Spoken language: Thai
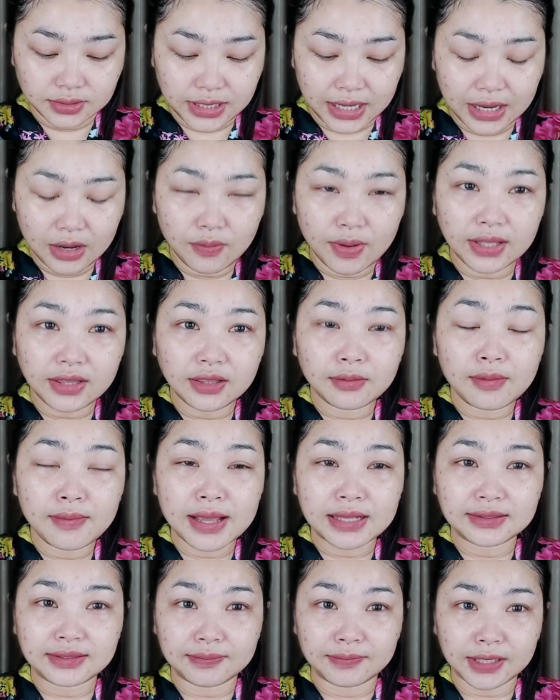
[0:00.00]
ทิ้งไว้สักประ
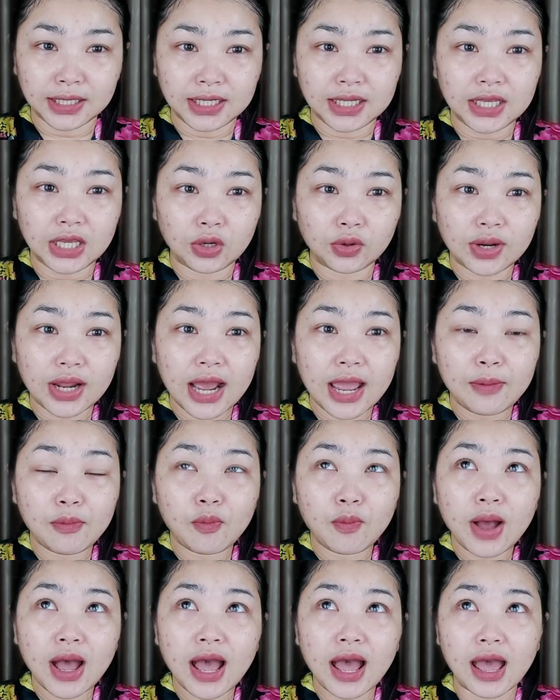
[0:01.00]
มาณ 10 นาทีก็ได้เพ
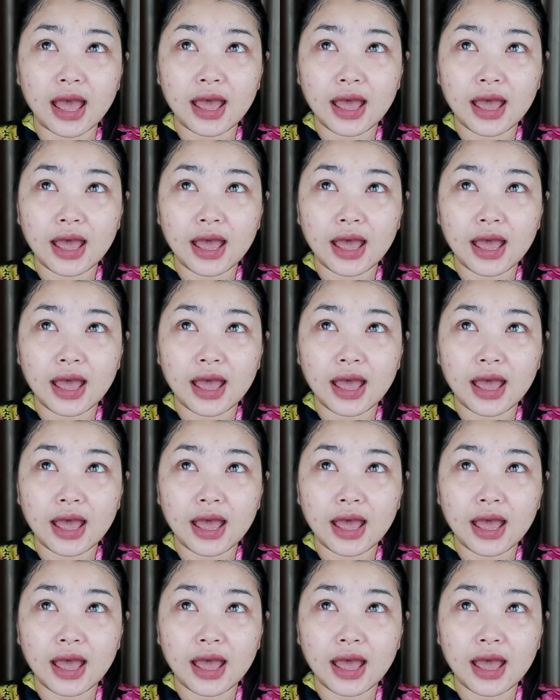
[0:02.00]
ราะว่า